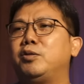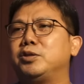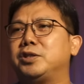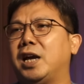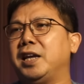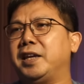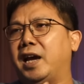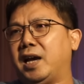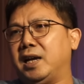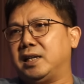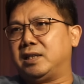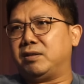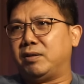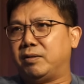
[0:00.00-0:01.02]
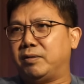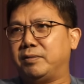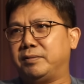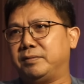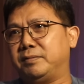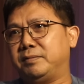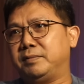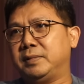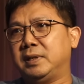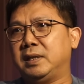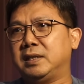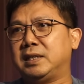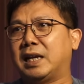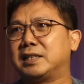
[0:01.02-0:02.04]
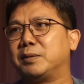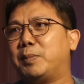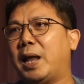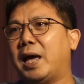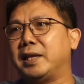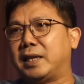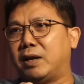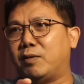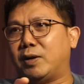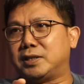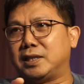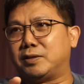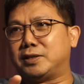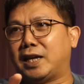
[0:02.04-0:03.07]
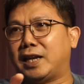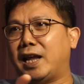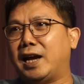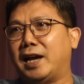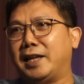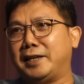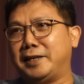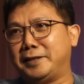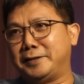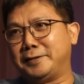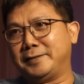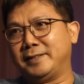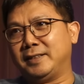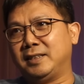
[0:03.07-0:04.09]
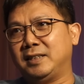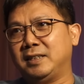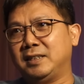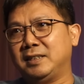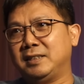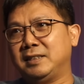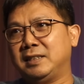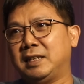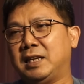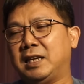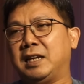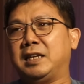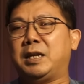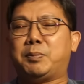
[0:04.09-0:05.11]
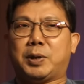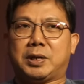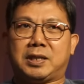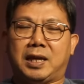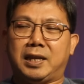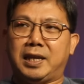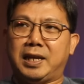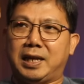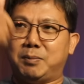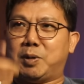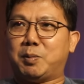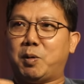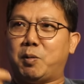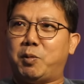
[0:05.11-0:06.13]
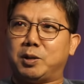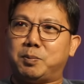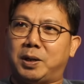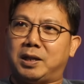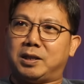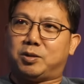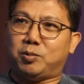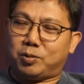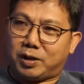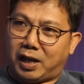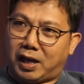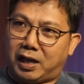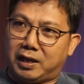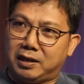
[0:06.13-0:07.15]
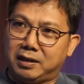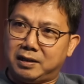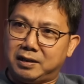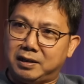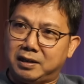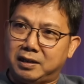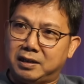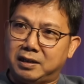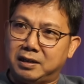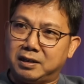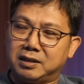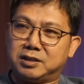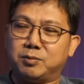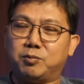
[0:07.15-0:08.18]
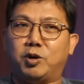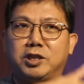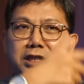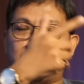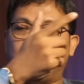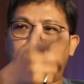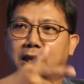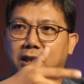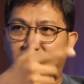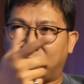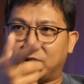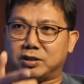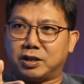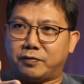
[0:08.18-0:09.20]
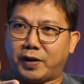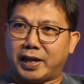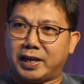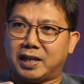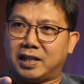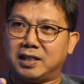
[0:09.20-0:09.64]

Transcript: Nur Cahya gitu loh. Yang sebelahnya wasit cadangan. Oke. Okay. Di pertandingan berbobot menentukan, semua tim ingin lolos ini, ke final.